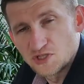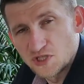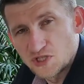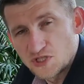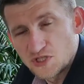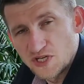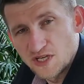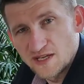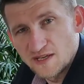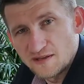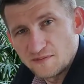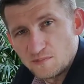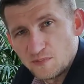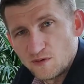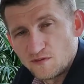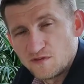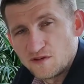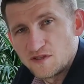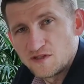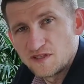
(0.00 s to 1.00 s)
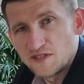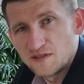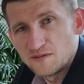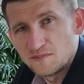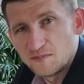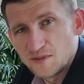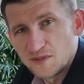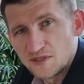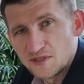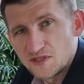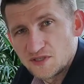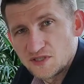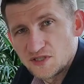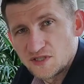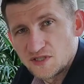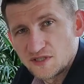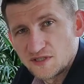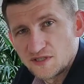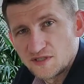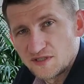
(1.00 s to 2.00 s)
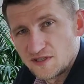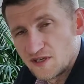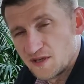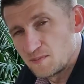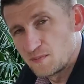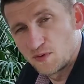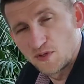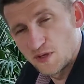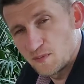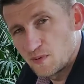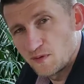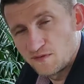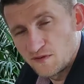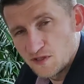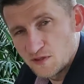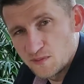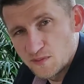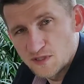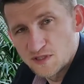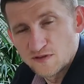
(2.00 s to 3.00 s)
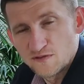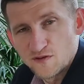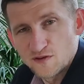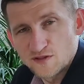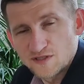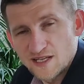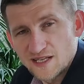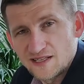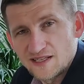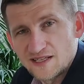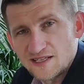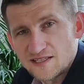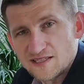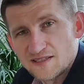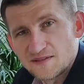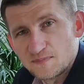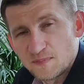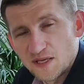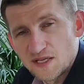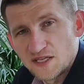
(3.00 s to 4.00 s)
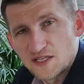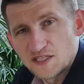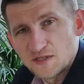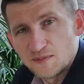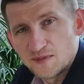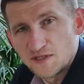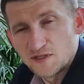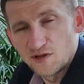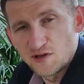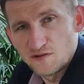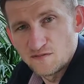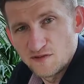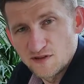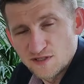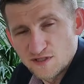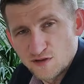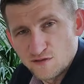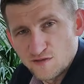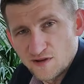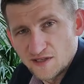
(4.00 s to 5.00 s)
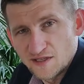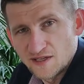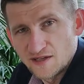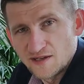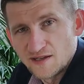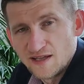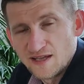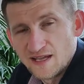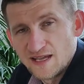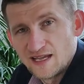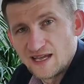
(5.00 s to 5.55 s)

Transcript: życie, powinny być, nie, nie powinny być związane z pieniędzmi do inwestowania.